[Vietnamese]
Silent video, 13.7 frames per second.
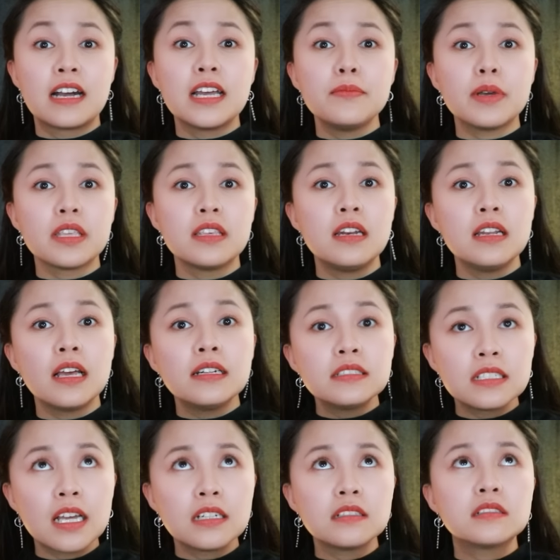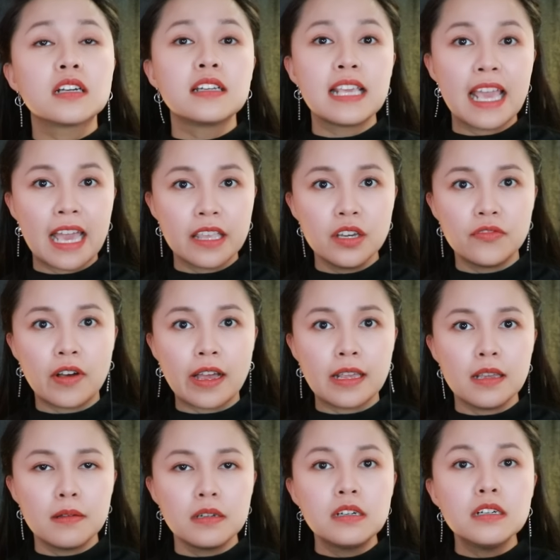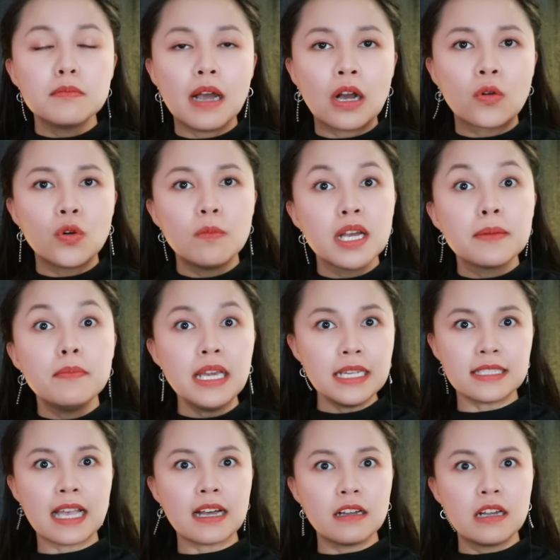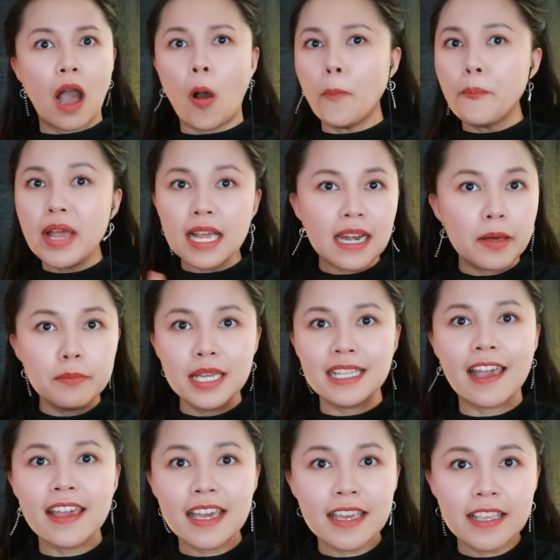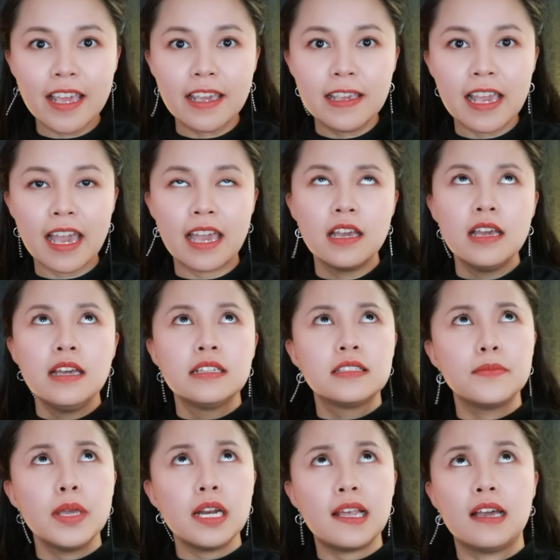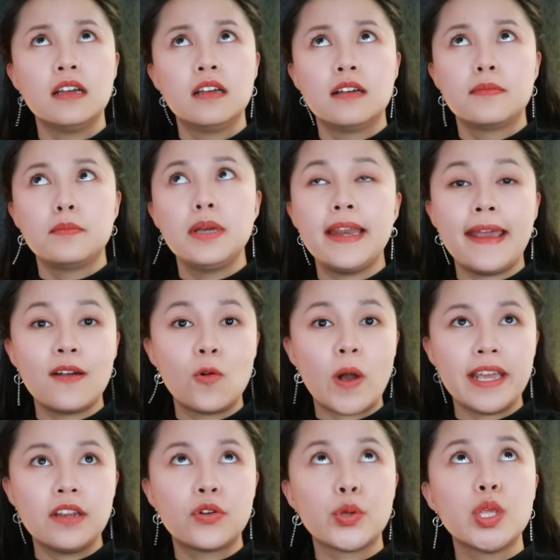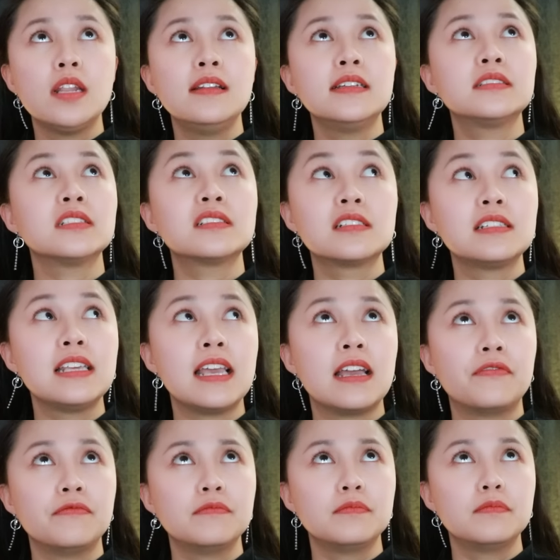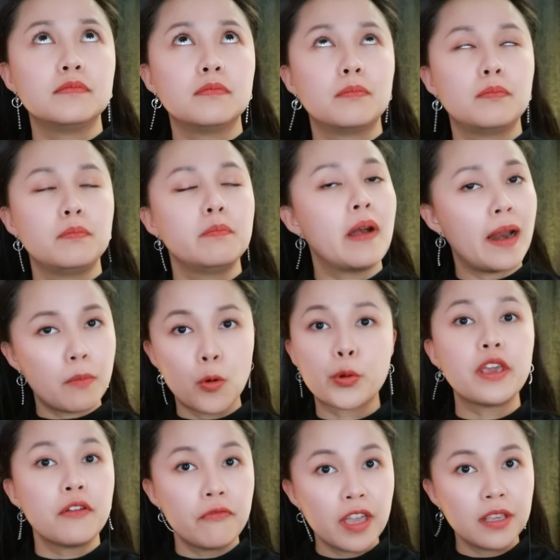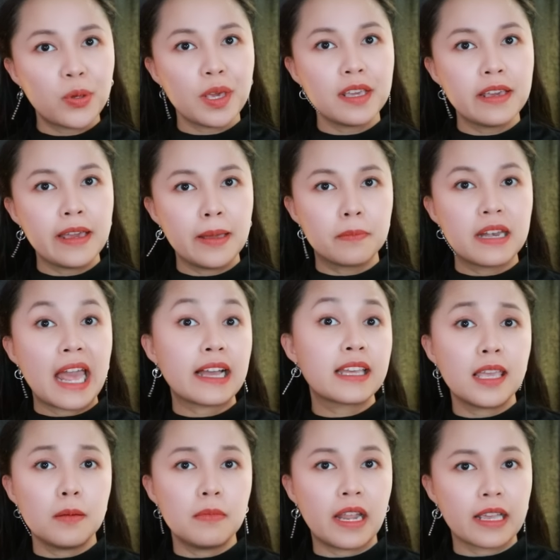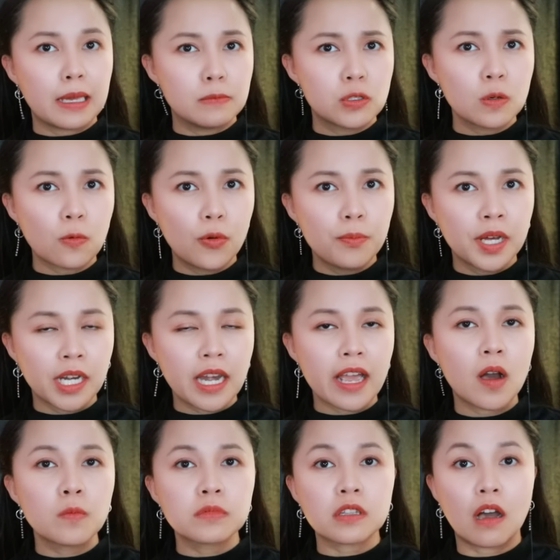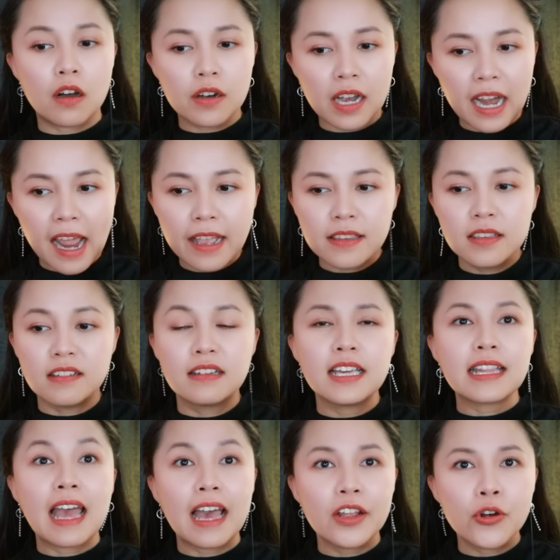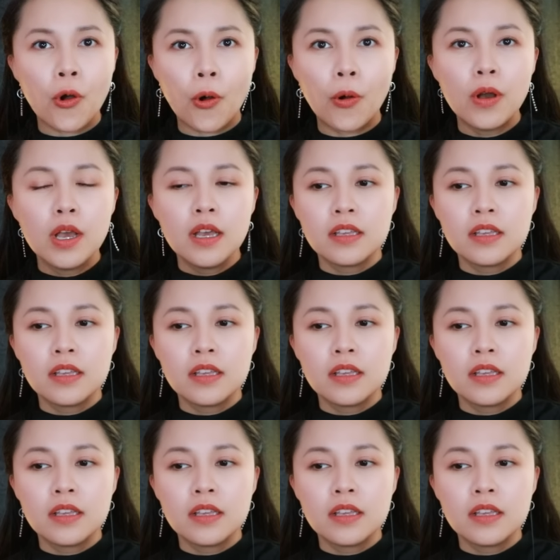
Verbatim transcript: khi mà nhìn lên trên trần nhà như vậy, gương mặt của My biến sắc, không biết là My thấy cái gì nha. Chỉ biết là My đang quay rồi nhìn lên trên trần nhà là một diễn viên chuyên nghiệp đã kìm lại cảm xúc của mình để không tỏ ra những cái thái độ,